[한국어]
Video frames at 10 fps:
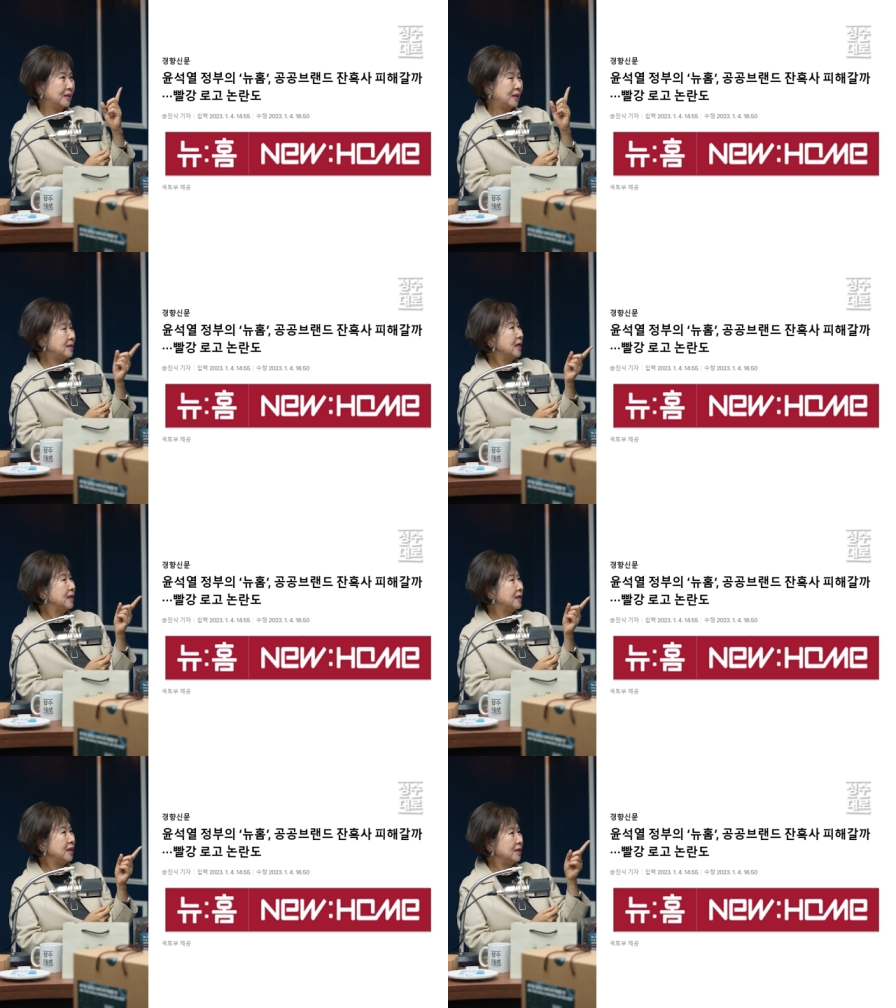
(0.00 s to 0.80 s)

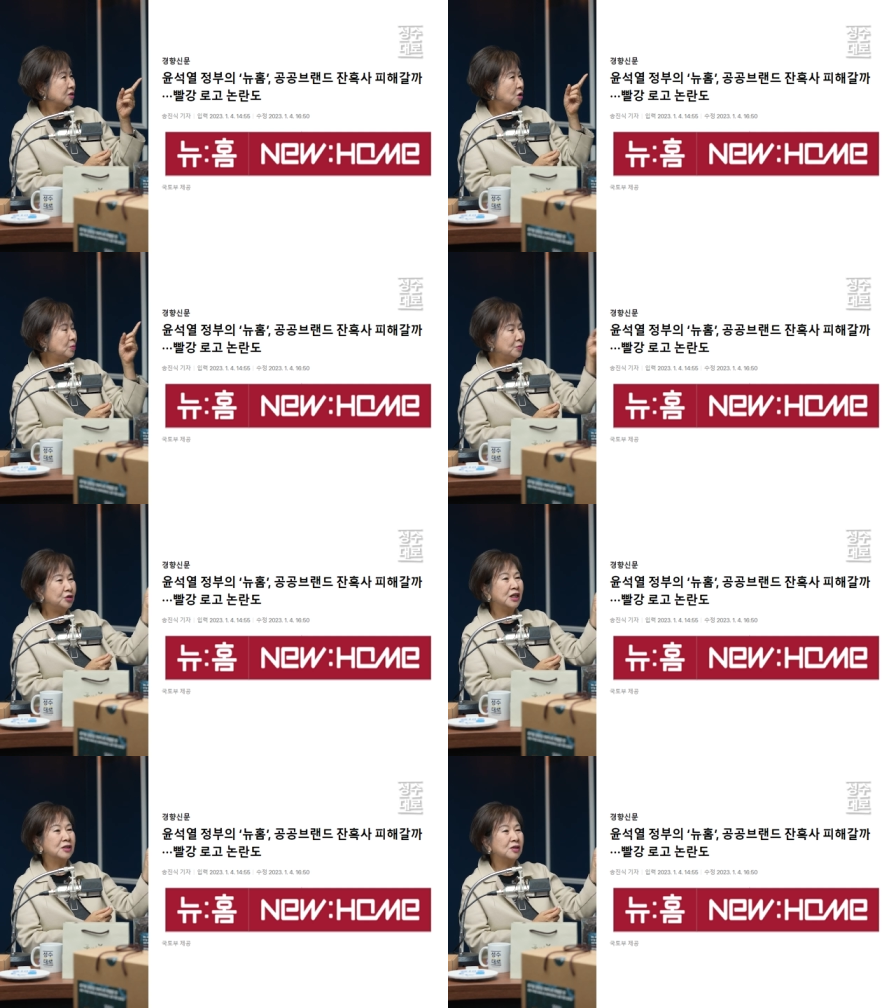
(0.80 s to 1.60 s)
디자인이 이제
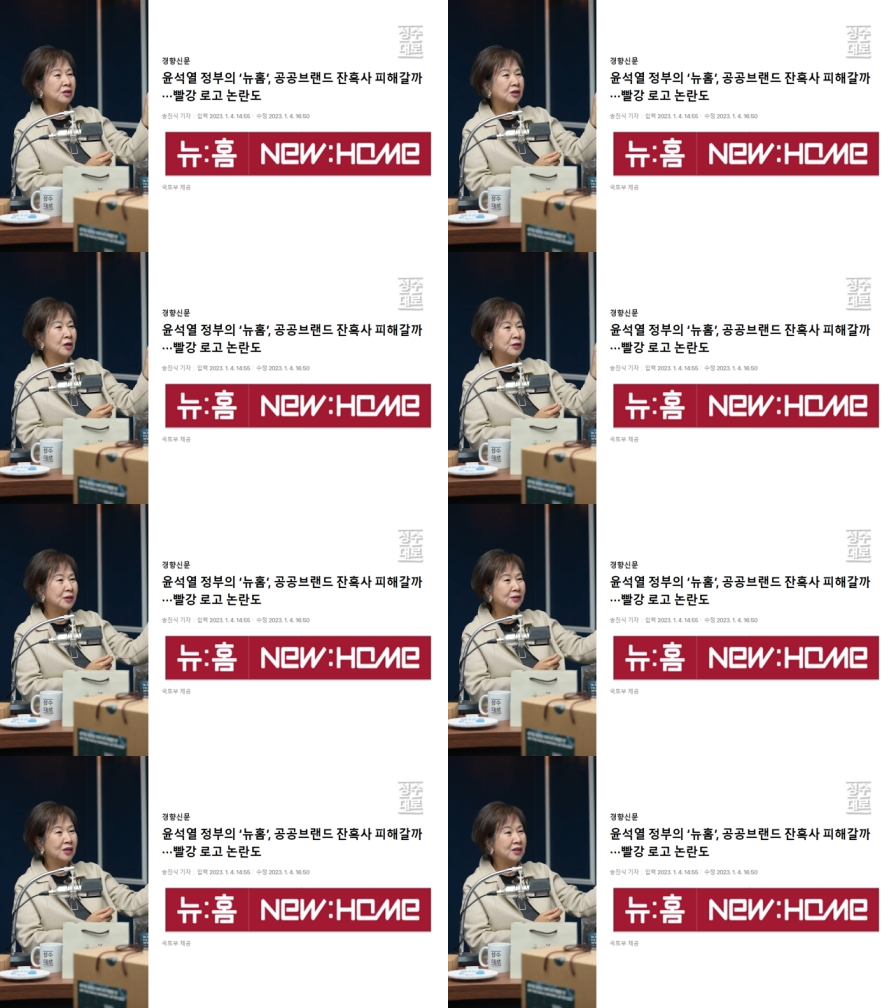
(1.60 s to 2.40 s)
영문에서
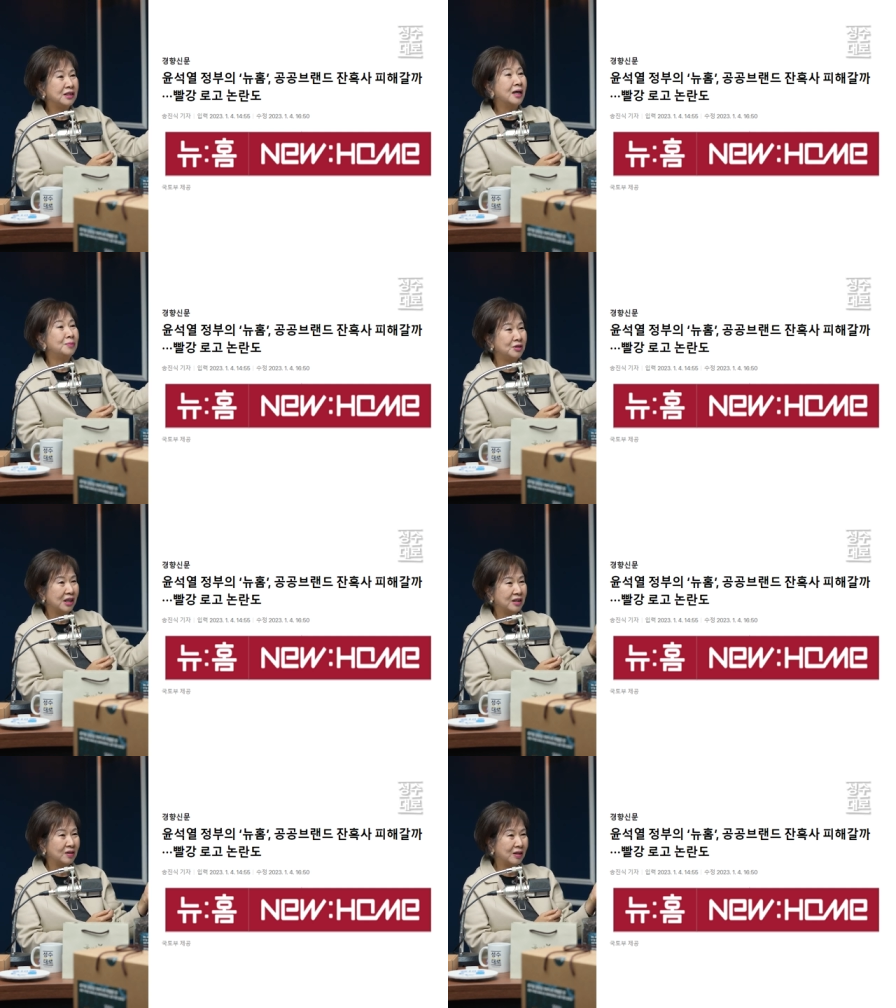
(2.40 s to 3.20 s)
결정적인 이상한
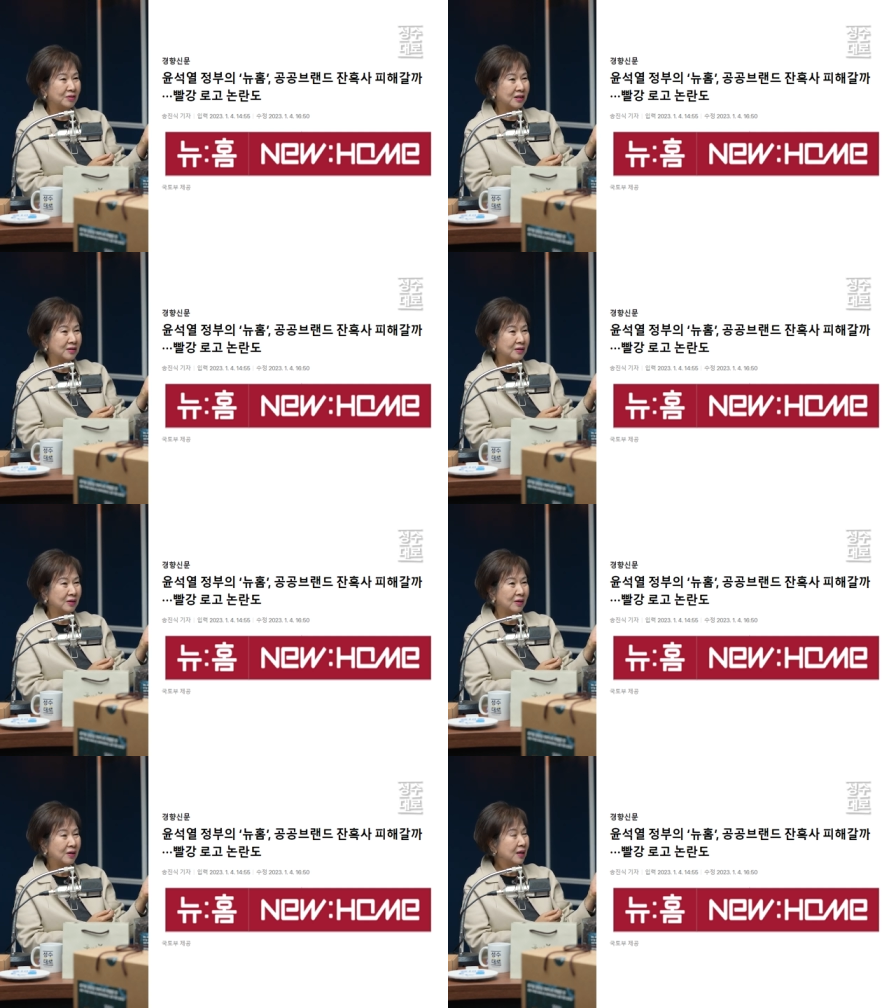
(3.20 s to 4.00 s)
문제가 일어나고 있거든요.
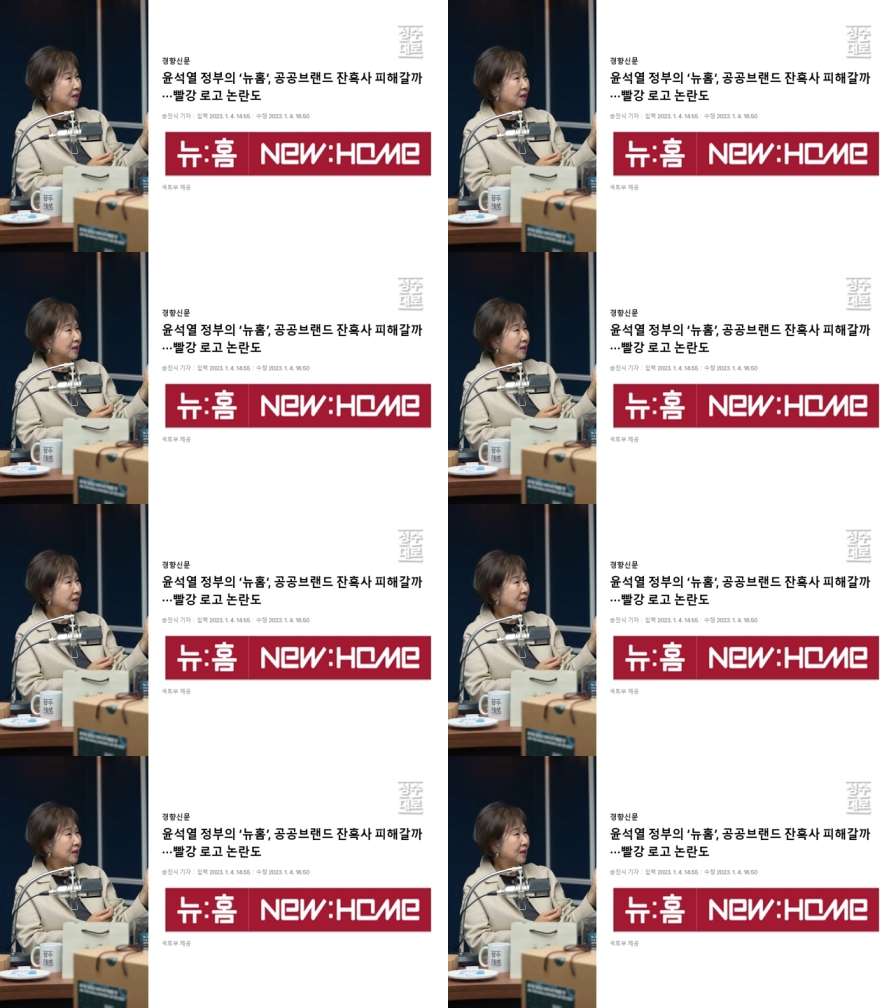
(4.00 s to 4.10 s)
그렇죠.